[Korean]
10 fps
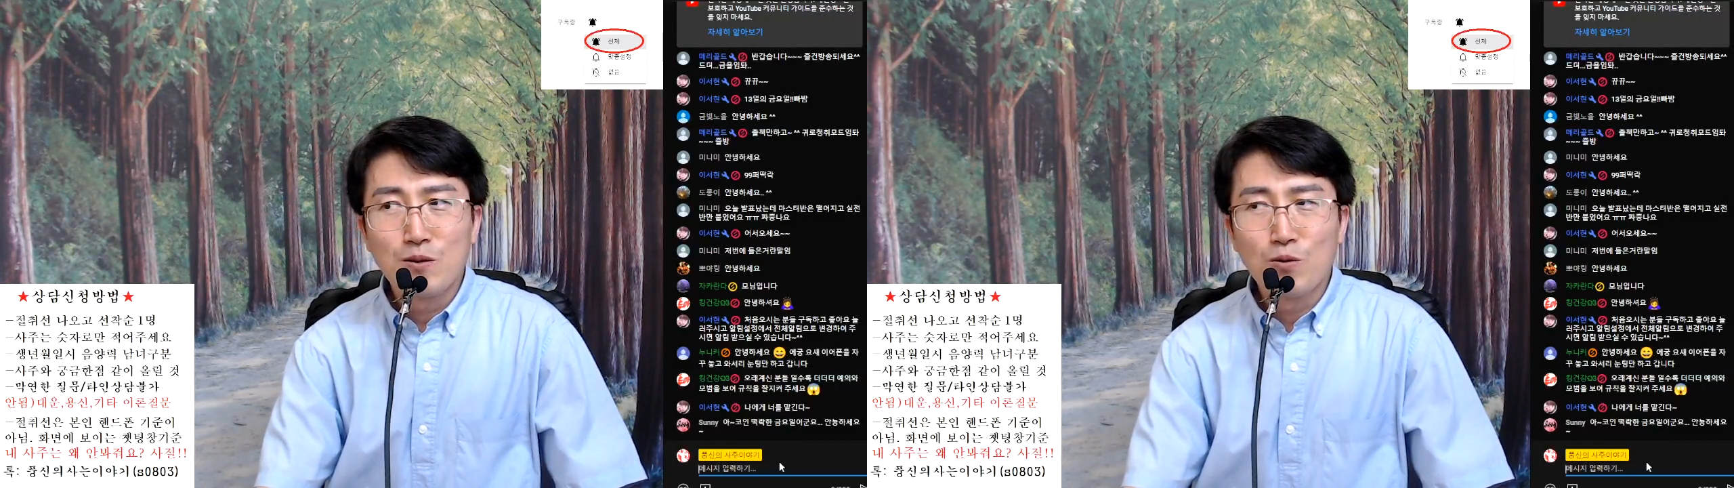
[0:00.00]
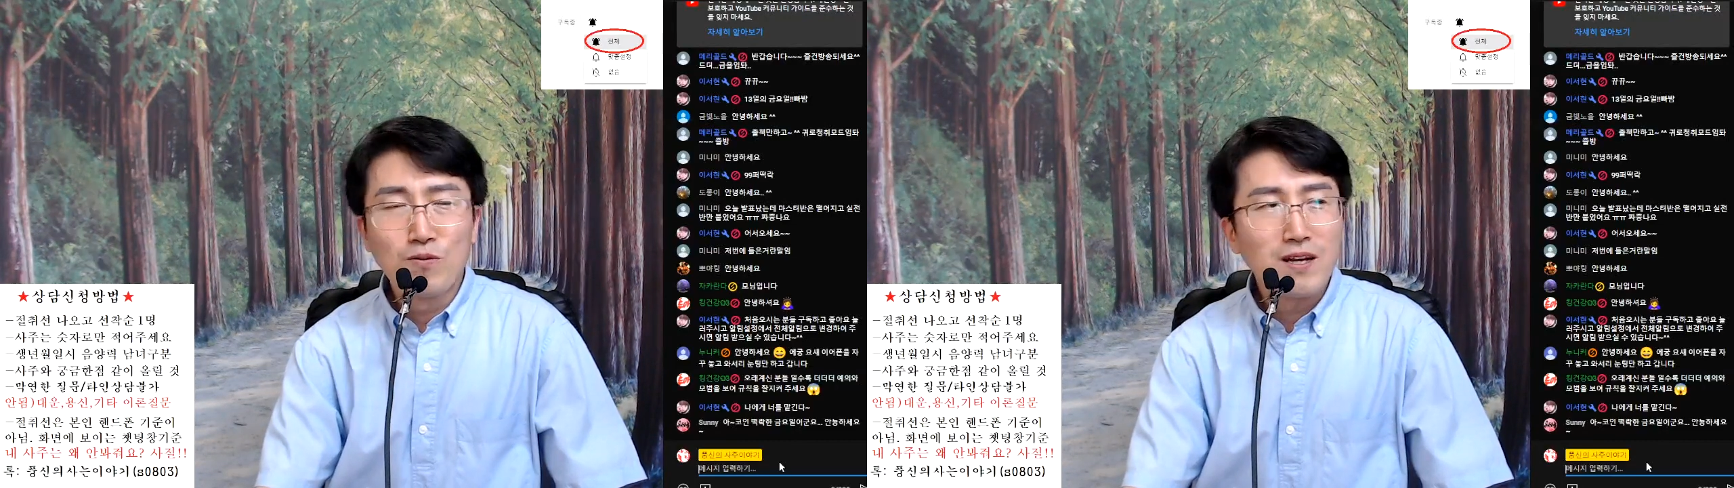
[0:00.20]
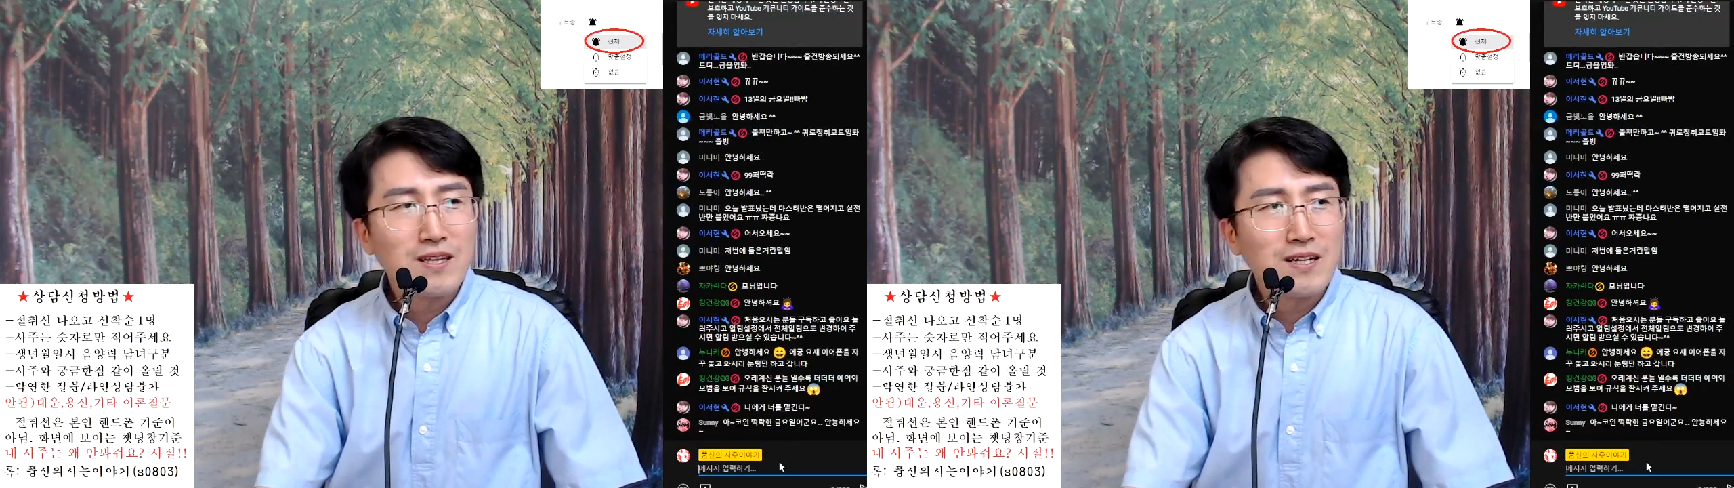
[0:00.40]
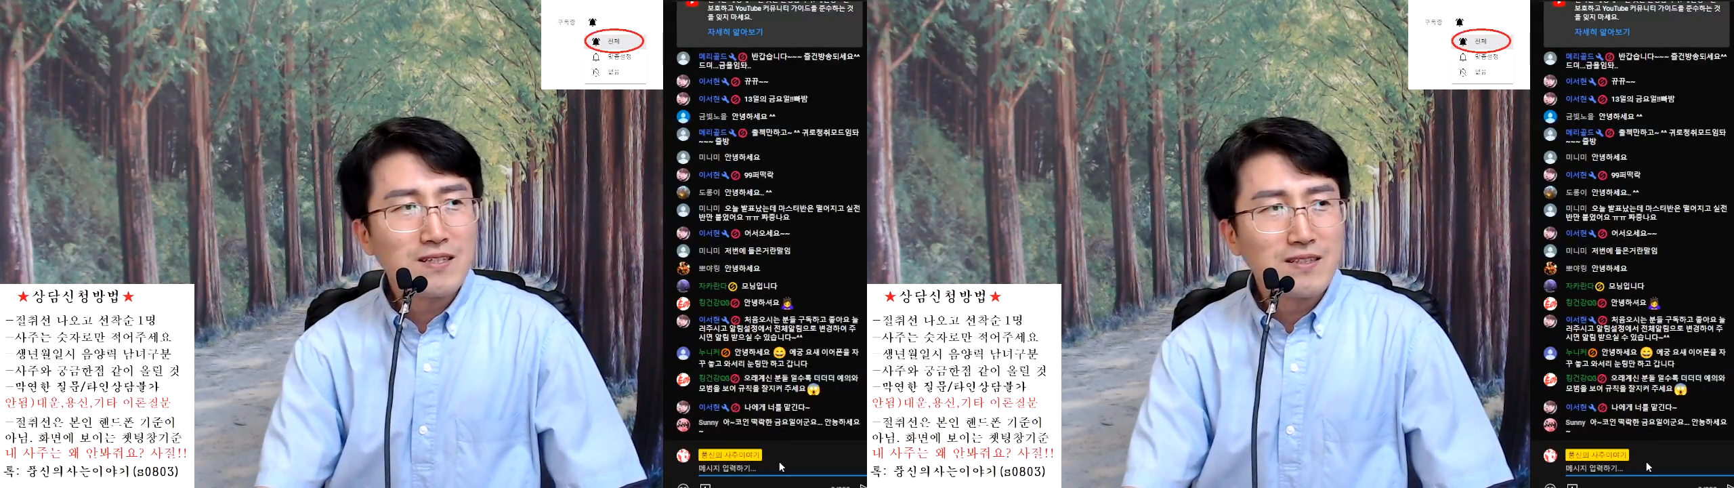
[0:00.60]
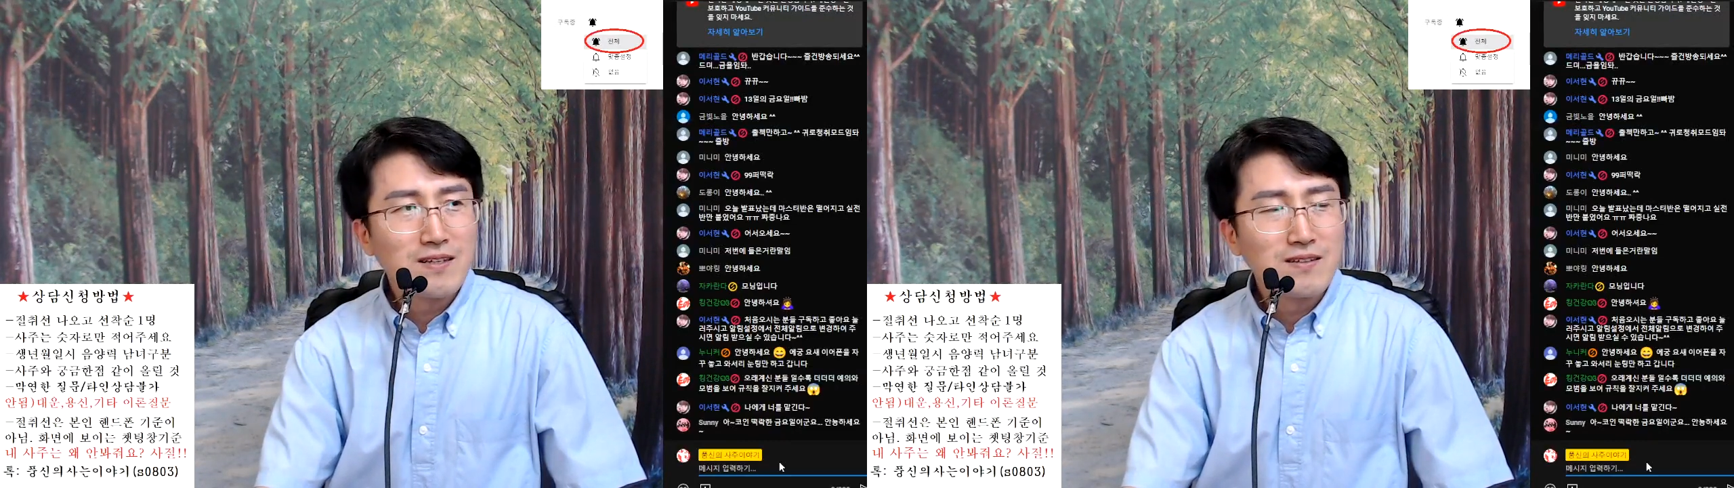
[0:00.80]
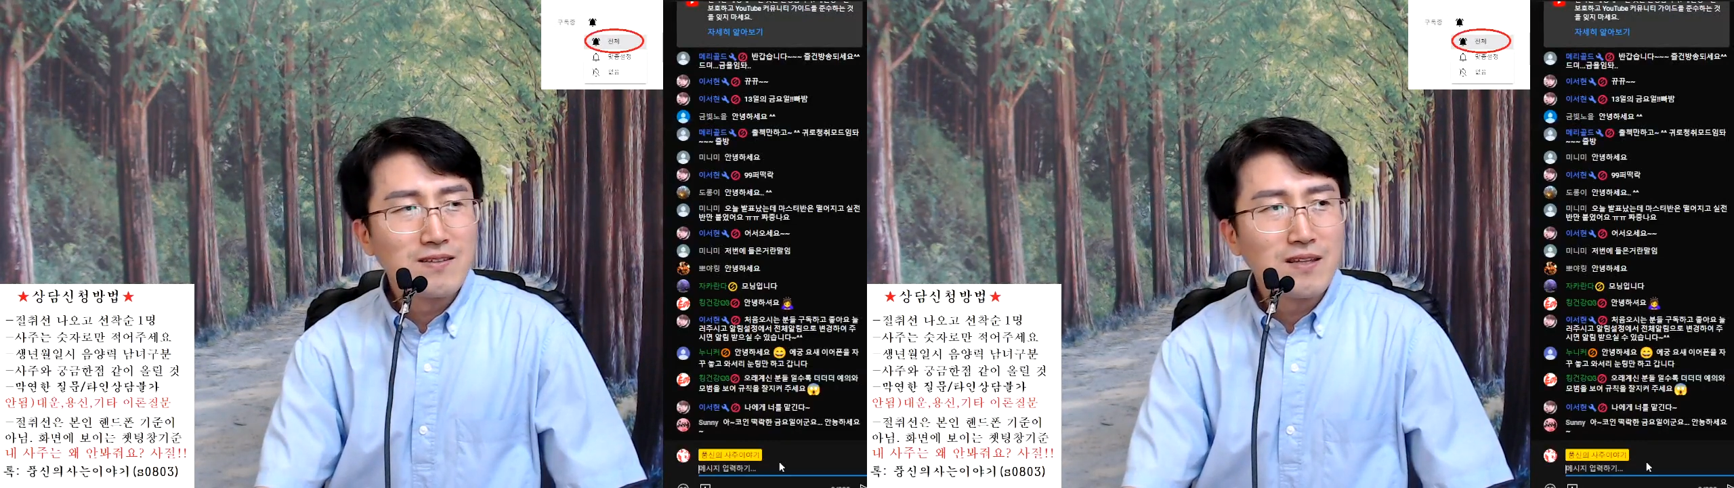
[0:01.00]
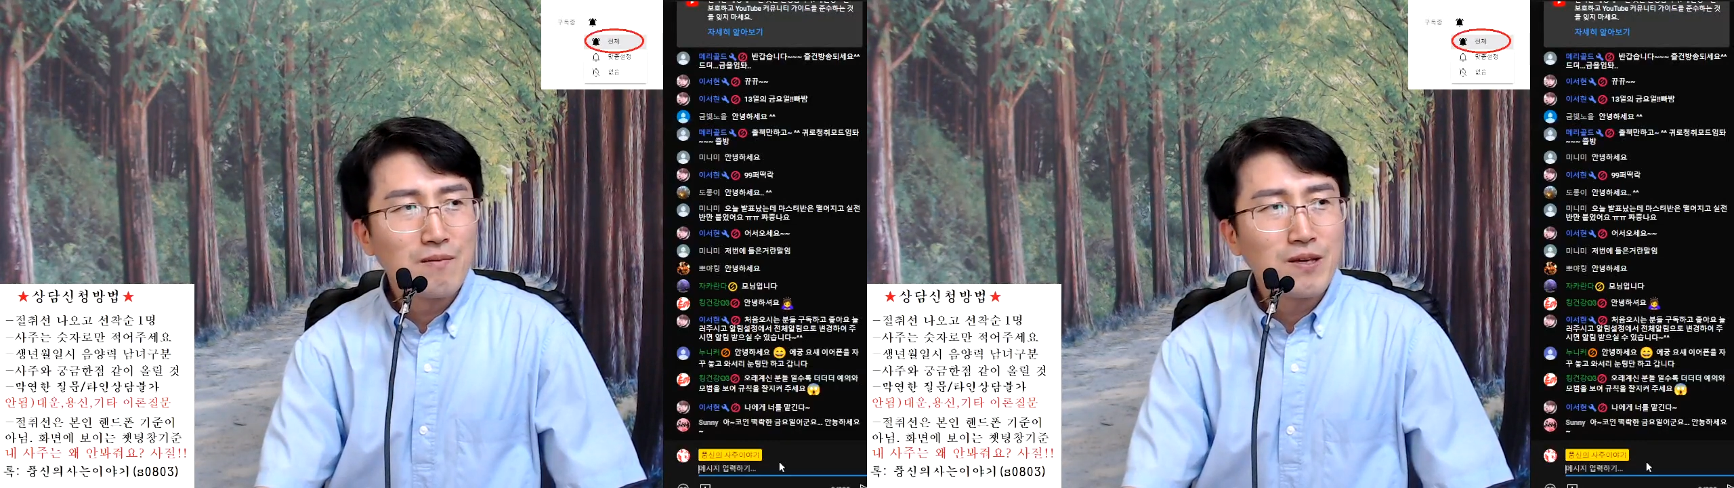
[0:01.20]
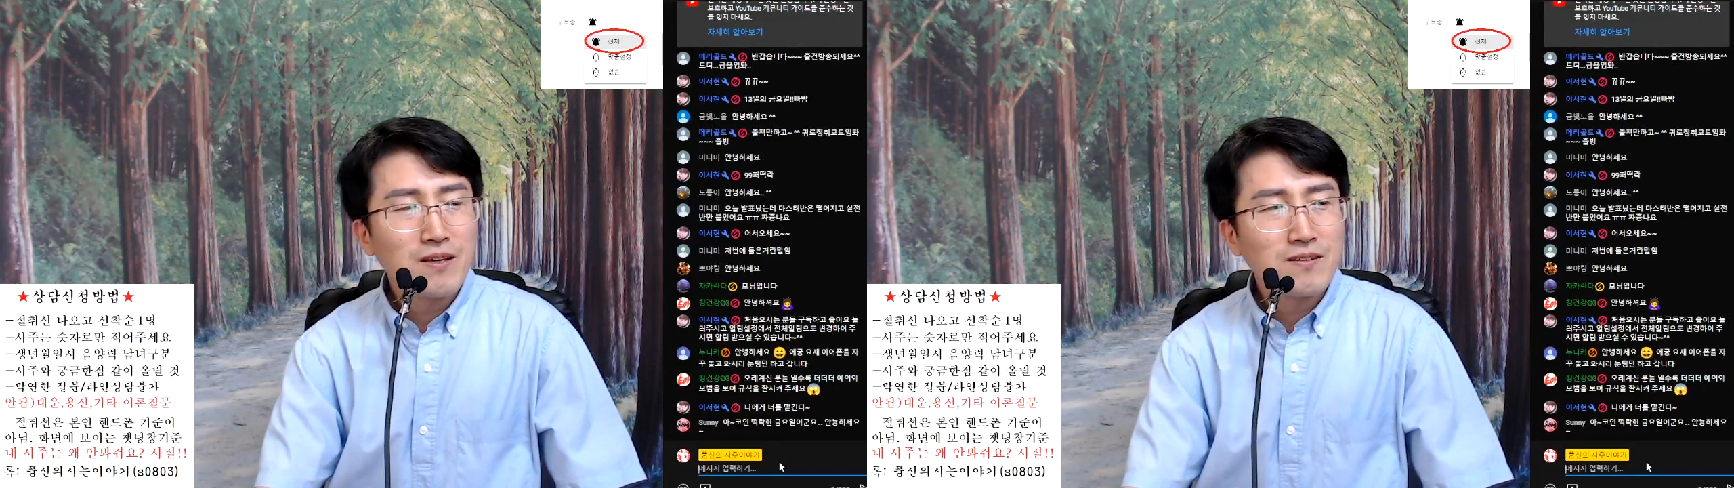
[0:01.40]
동네 다닐 때는
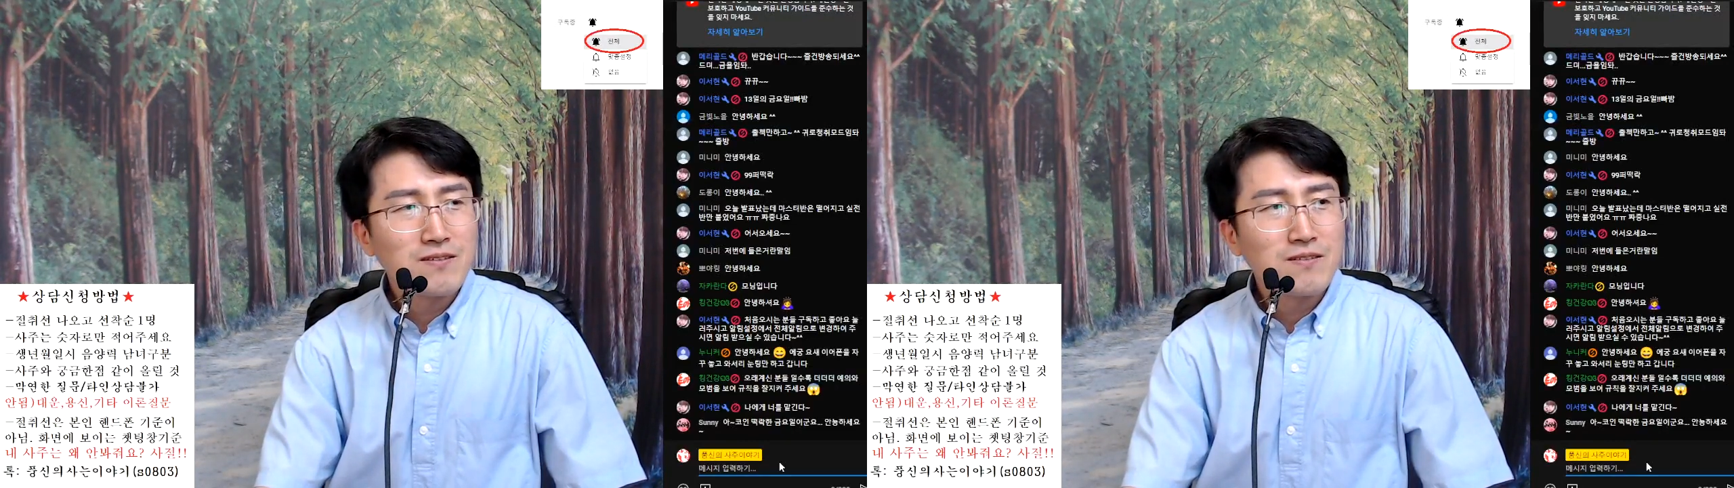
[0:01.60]
내비게이션을